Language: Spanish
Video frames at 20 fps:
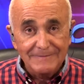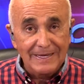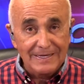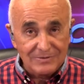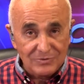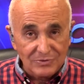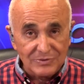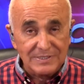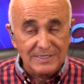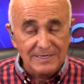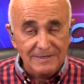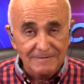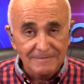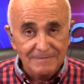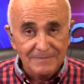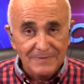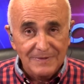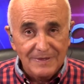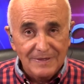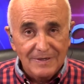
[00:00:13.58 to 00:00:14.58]
eso sí,
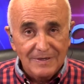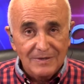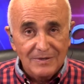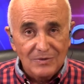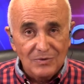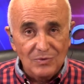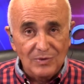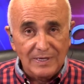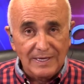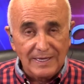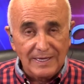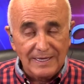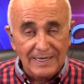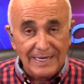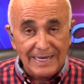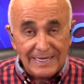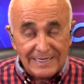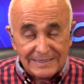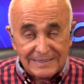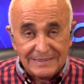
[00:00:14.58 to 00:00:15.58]
lo que
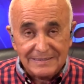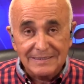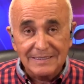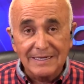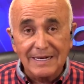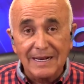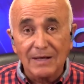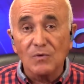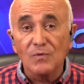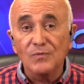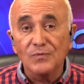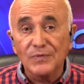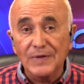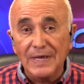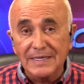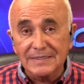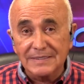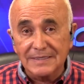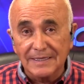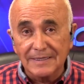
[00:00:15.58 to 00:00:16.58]
es la
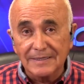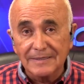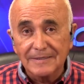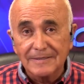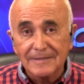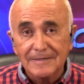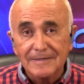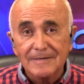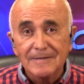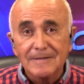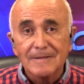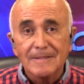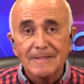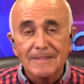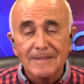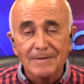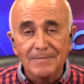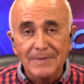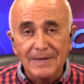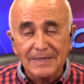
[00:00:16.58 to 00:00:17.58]
confianza
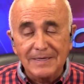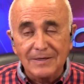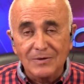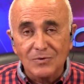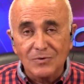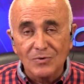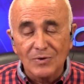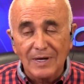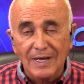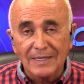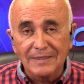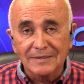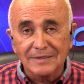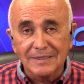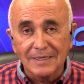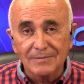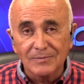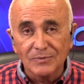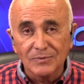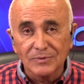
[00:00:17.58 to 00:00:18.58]
de México
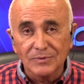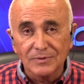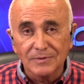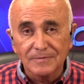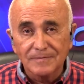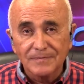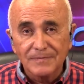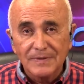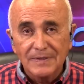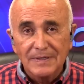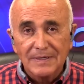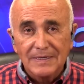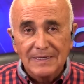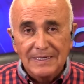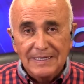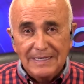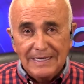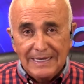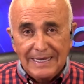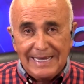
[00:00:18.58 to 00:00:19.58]
ante el mundo.
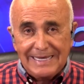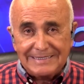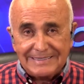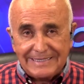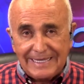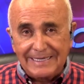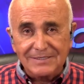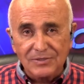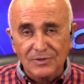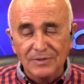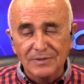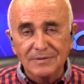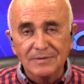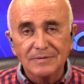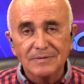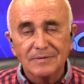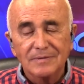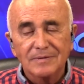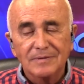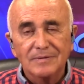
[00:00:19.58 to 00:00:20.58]
Esta
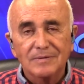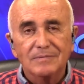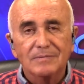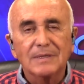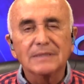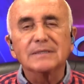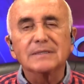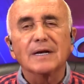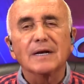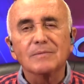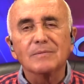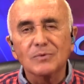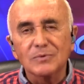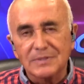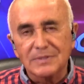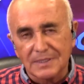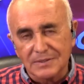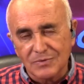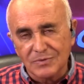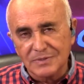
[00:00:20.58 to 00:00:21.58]
acción va a traer
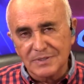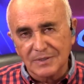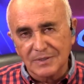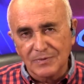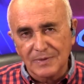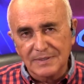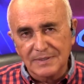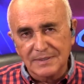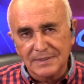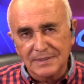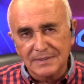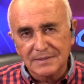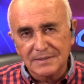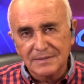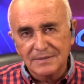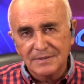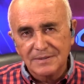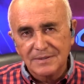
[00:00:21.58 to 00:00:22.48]
muchas consecuencias.